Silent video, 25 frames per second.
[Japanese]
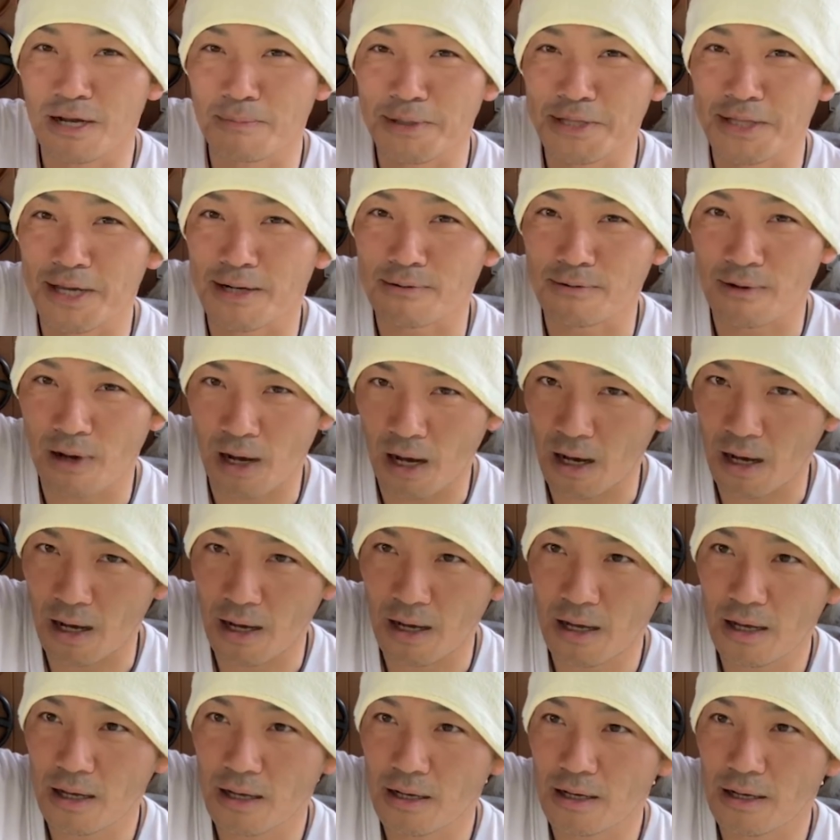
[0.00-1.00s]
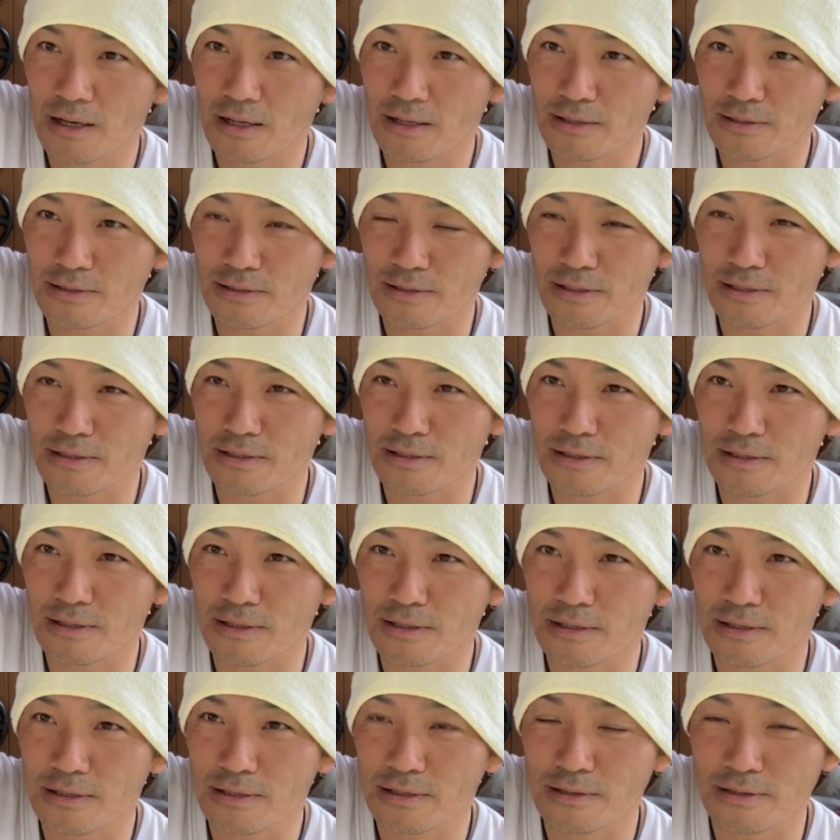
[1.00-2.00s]
ラメダルが
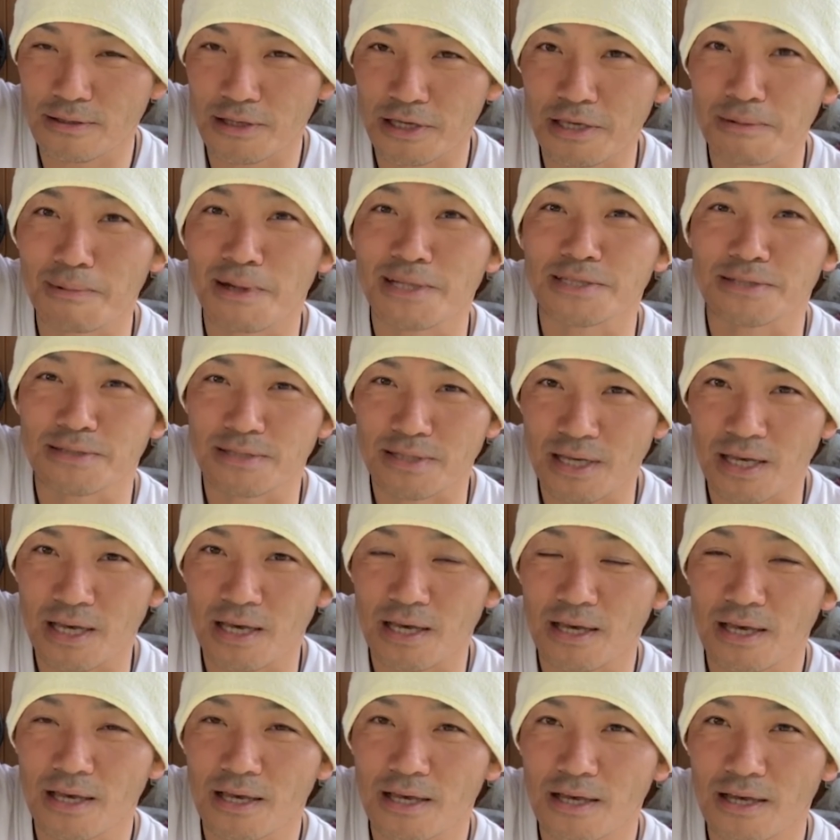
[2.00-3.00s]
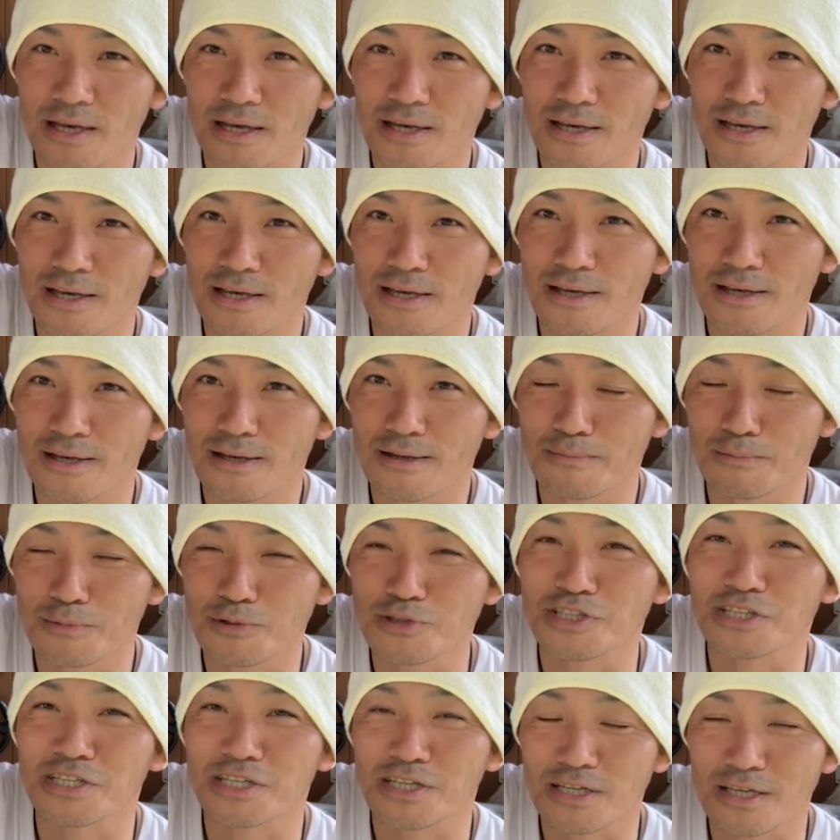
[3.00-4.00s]
できますんで、
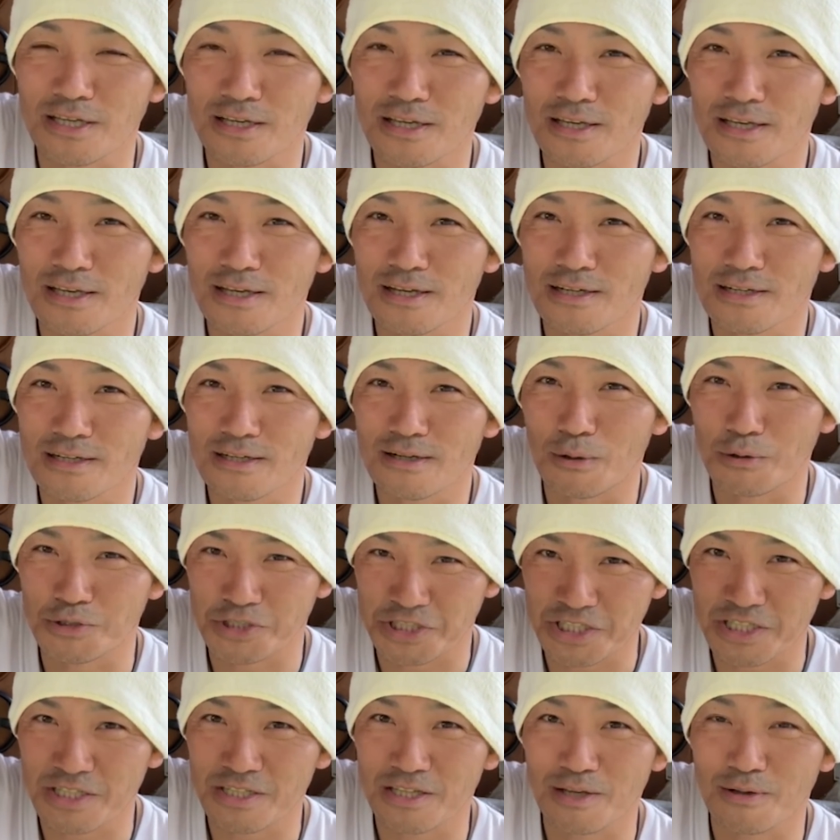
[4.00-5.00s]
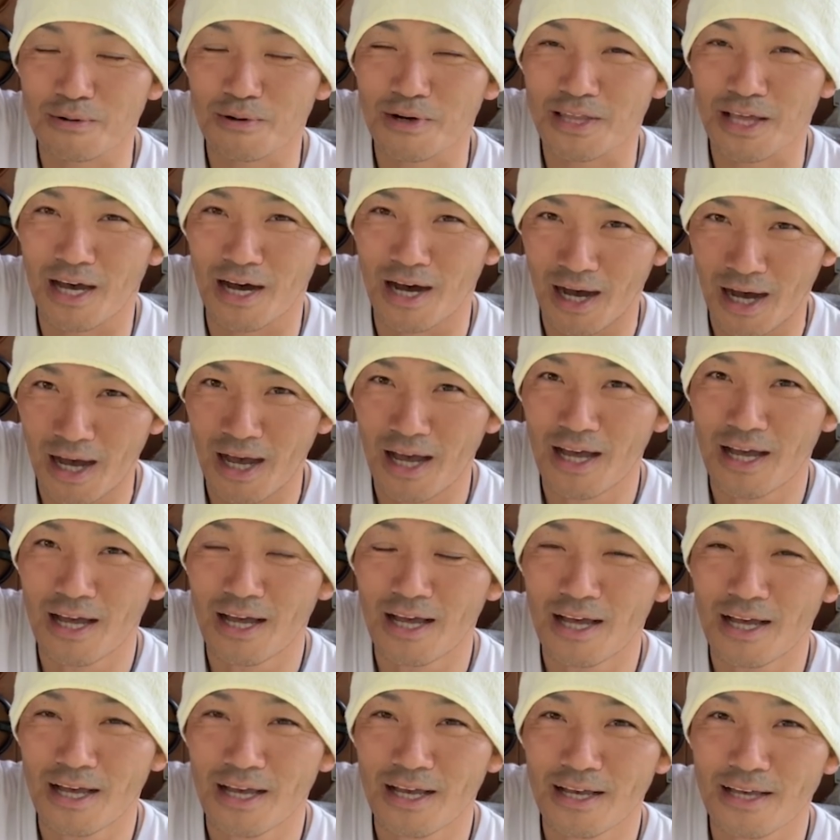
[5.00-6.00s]
もし欲しいっていう方
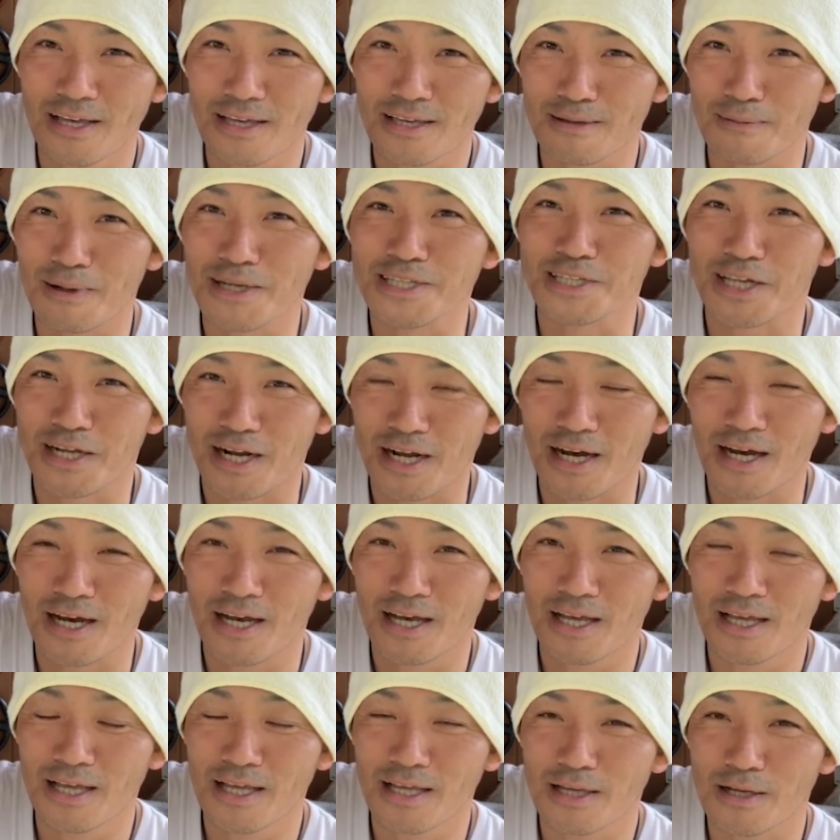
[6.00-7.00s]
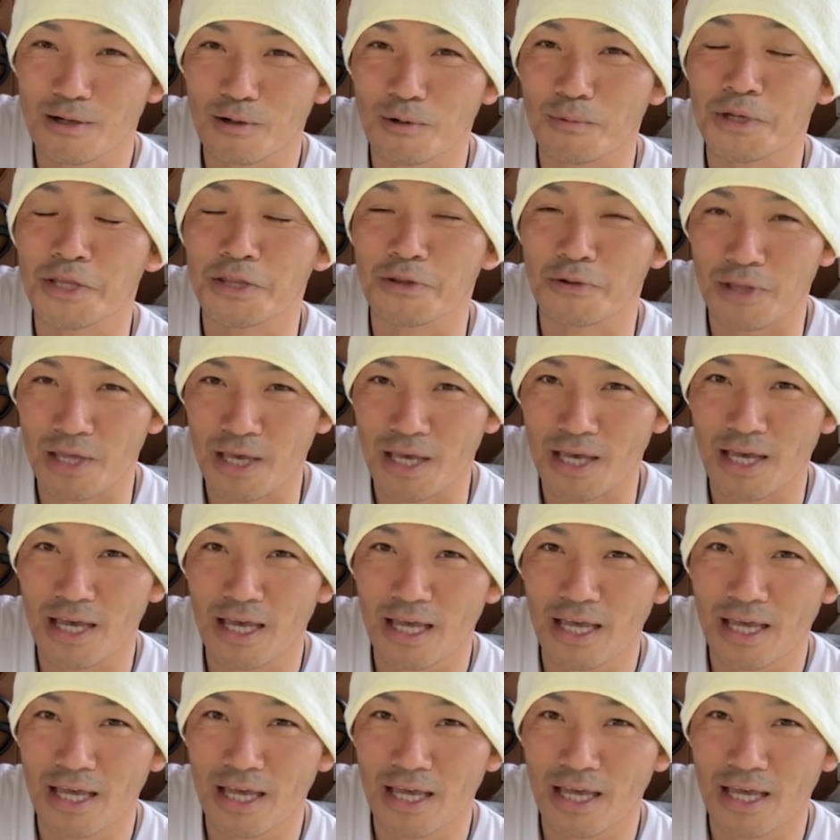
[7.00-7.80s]
いましたらコメントで。